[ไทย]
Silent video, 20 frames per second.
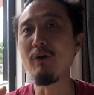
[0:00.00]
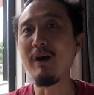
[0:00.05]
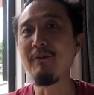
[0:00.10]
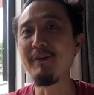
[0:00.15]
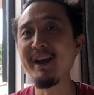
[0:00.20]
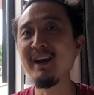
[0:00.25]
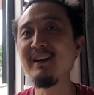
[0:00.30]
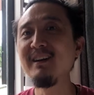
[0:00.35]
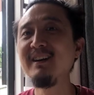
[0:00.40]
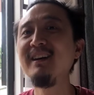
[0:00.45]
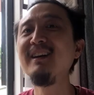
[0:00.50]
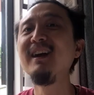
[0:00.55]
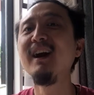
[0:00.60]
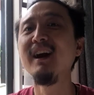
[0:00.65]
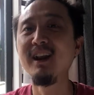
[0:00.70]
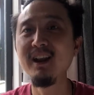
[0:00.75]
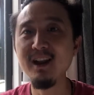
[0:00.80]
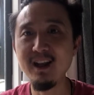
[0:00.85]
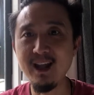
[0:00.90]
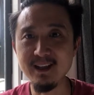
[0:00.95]
หวังไว้ก็คือเงิน
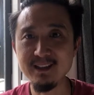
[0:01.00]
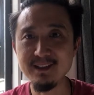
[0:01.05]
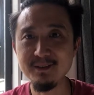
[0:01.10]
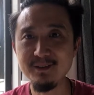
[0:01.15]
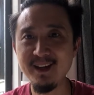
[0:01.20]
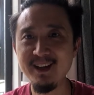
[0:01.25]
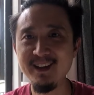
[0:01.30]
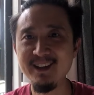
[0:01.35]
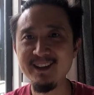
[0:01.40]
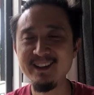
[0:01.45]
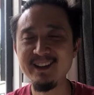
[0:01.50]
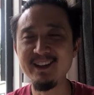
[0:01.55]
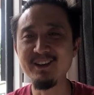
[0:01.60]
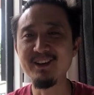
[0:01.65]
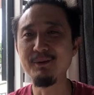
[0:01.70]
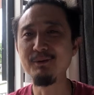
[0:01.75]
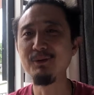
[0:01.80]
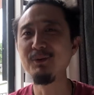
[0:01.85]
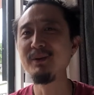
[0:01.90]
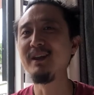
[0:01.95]
นั่นแหละใช่ไหมเรา
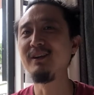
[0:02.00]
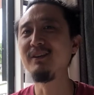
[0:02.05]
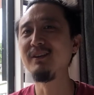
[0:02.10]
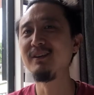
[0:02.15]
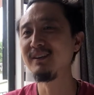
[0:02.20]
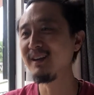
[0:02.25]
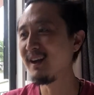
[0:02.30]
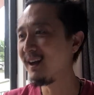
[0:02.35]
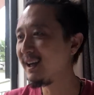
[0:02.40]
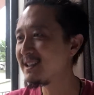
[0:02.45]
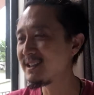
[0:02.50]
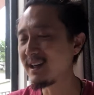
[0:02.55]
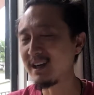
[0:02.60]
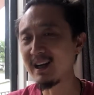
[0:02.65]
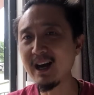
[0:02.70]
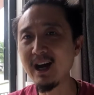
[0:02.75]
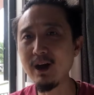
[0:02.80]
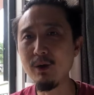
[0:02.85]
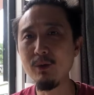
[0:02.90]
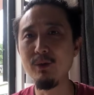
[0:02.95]
ทำธุรกิจก็เงินจะ
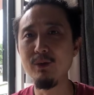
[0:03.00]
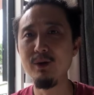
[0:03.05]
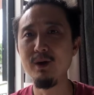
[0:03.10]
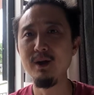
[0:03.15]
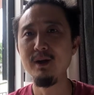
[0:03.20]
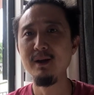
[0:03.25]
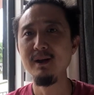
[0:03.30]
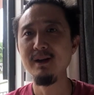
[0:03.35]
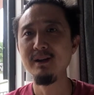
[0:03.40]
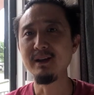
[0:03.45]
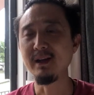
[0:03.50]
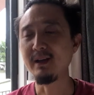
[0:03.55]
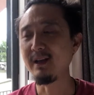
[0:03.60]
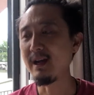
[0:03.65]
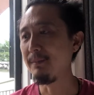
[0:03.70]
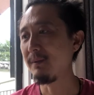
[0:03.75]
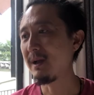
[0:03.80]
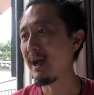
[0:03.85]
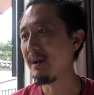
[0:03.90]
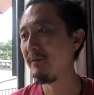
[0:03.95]
เข้าแต่กลั
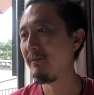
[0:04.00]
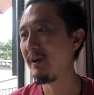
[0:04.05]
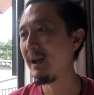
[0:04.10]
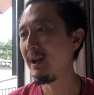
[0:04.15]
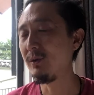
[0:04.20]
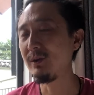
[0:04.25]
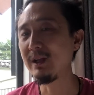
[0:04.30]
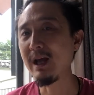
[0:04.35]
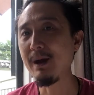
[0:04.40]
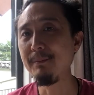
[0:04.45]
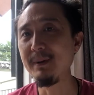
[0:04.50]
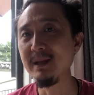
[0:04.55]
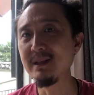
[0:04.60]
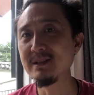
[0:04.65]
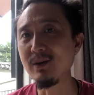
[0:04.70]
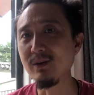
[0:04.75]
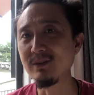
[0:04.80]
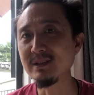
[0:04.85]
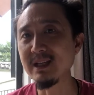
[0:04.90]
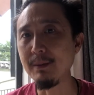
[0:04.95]
บกลายเป็นว่าเราทำไป
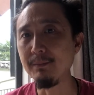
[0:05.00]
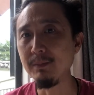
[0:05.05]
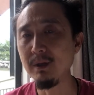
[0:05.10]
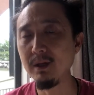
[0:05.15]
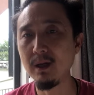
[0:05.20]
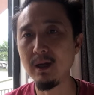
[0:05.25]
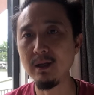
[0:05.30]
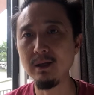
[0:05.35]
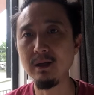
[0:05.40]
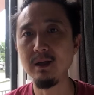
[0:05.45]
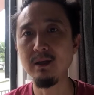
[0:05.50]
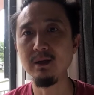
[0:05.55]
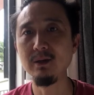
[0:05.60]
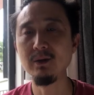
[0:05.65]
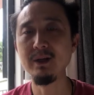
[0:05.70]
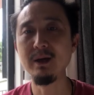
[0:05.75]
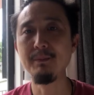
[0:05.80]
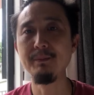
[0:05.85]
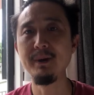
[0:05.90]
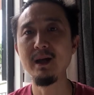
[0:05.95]
2-3 เดือนเงินก็
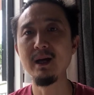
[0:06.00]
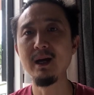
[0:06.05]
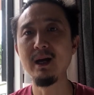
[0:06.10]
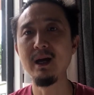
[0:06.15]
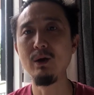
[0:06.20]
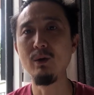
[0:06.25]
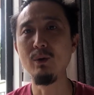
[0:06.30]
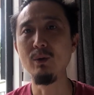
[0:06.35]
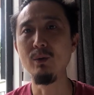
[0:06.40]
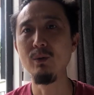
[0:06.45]
ยังไม่เข้า